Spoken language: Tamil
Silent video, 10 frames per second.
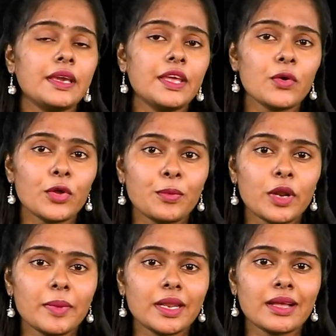இது ஒரு
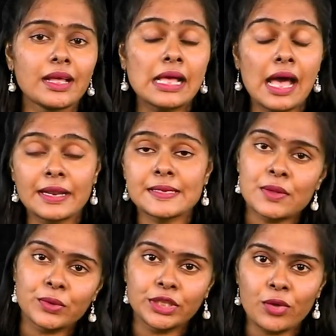புறம் இருக்க அரச
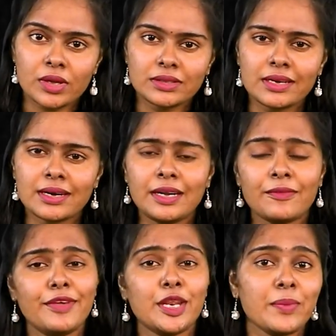உத்தியோகத்தர்கள்
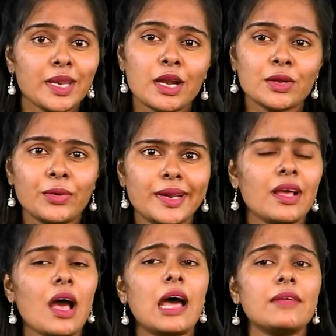விரும்பினால் கூட
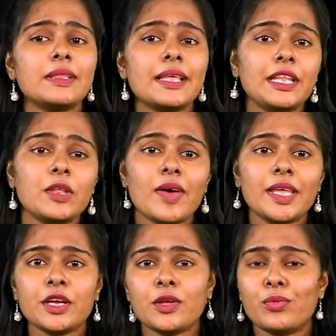அறுபத்தைந்து
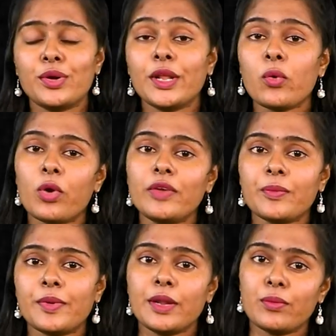வயதுக்கு முன்னர் ஓய்வு பெற